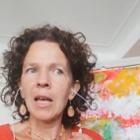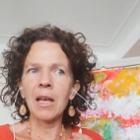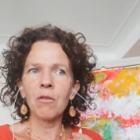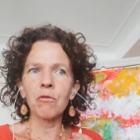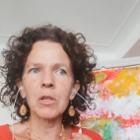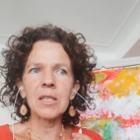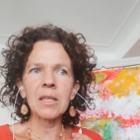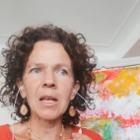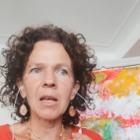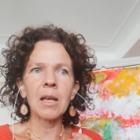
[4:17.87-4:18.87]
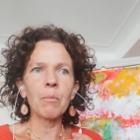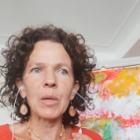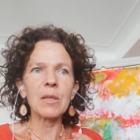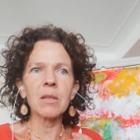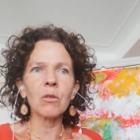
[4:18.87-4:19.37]
un voisin, un
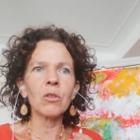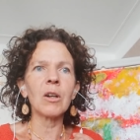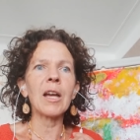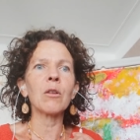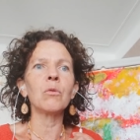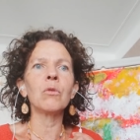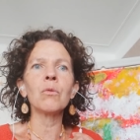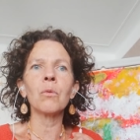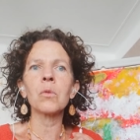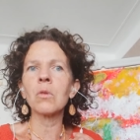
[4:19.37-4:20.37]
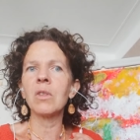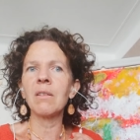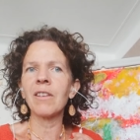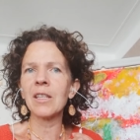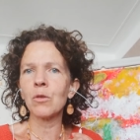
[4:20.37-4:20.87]
passant dans la rue, non, ce
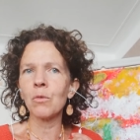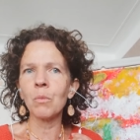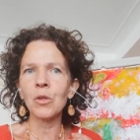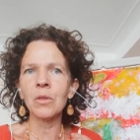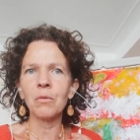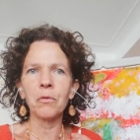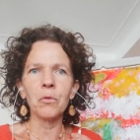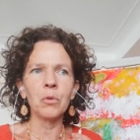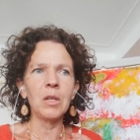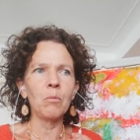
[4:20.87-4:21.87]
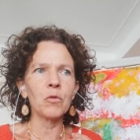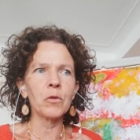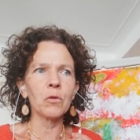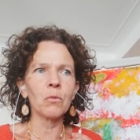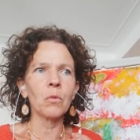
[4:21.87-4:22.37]
déversement des flots
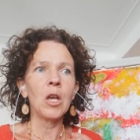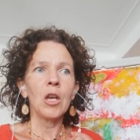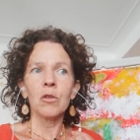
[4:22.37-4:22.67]
d'émotions,